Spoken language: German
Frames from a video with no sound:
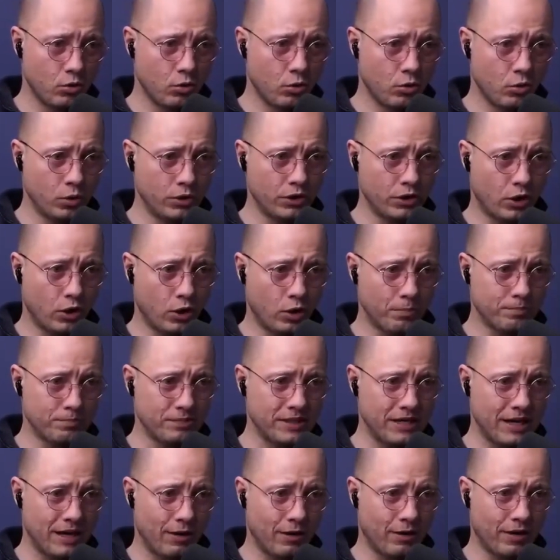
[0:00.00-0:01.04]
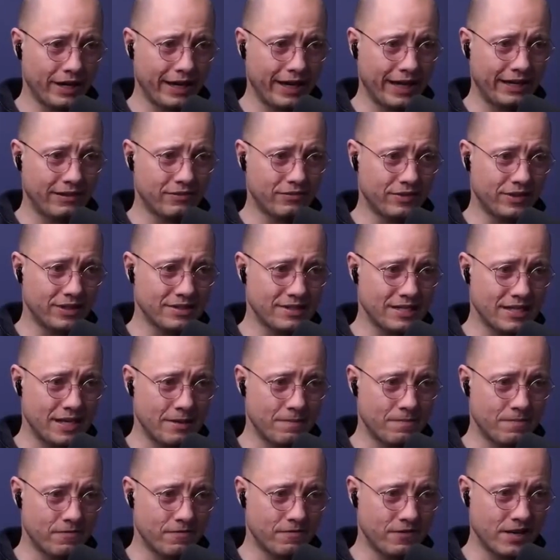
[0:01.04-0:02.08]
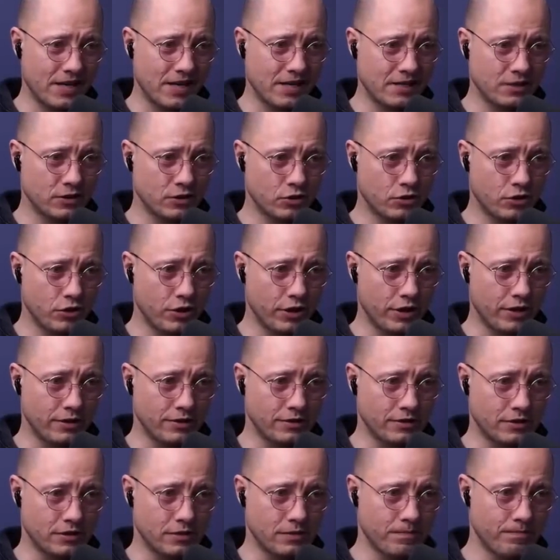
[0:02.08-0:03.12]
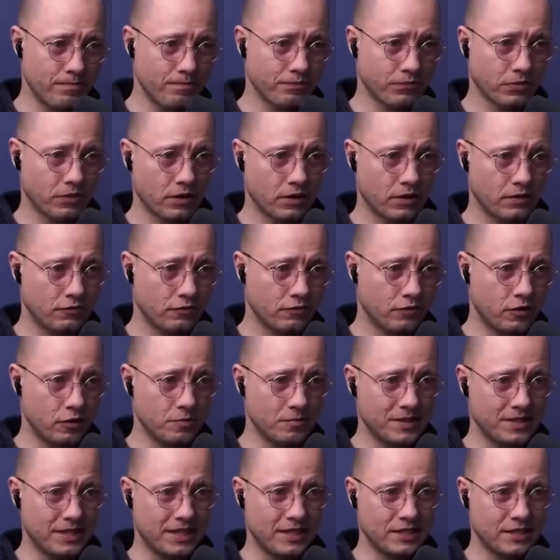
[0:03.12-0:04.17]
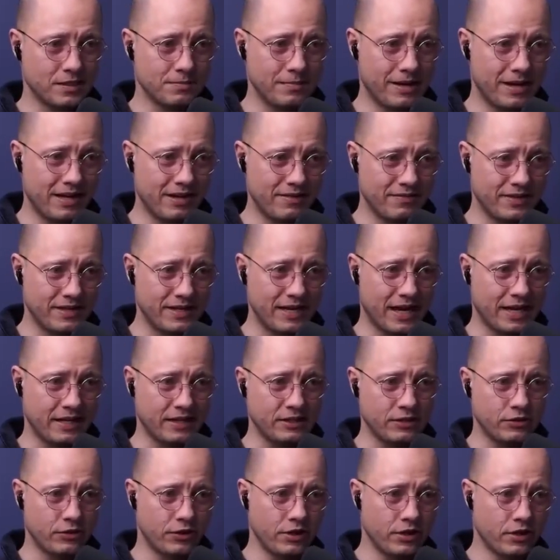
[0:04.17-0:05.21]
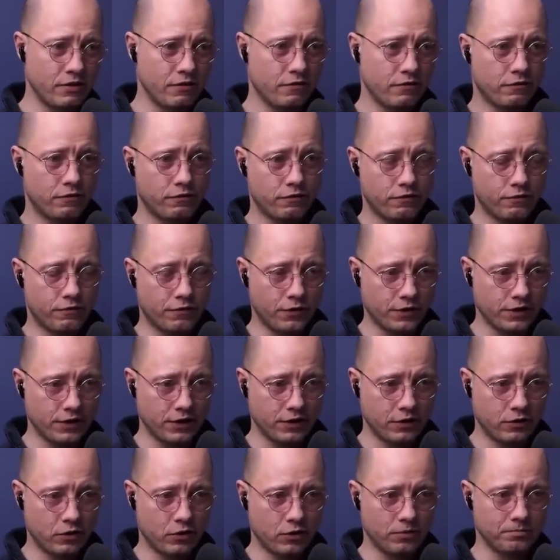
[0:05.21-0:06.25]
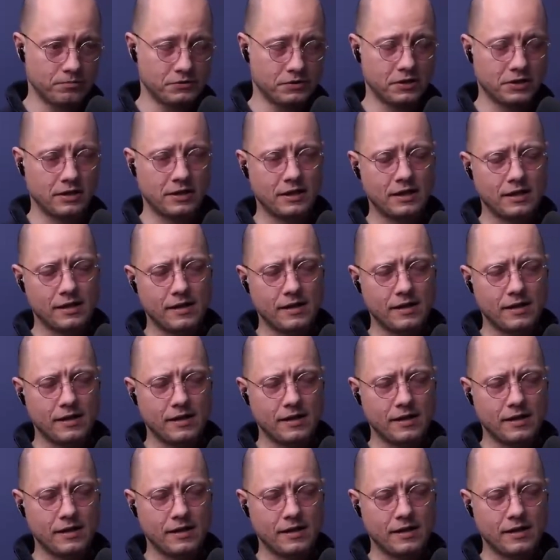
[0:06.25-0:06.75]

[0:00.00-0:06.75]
Oder ob ihr auch etwas empfehlen könnt. Ich freue mich jedes Mal, wenn eine neue Folge kommt.